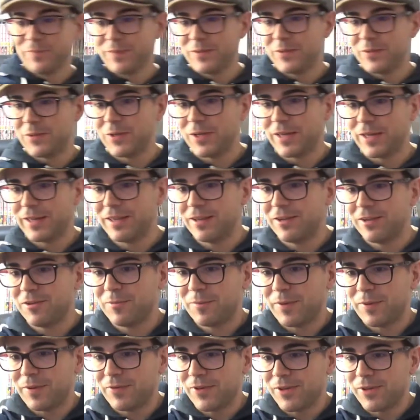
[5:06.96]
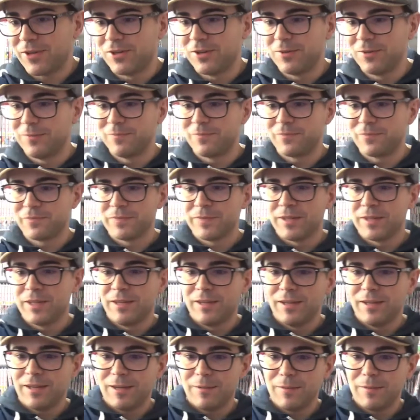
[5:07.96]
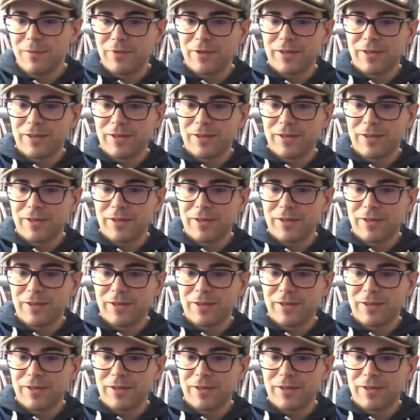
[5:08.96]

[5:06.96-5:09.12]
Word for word: yo ya digo, prefiero que me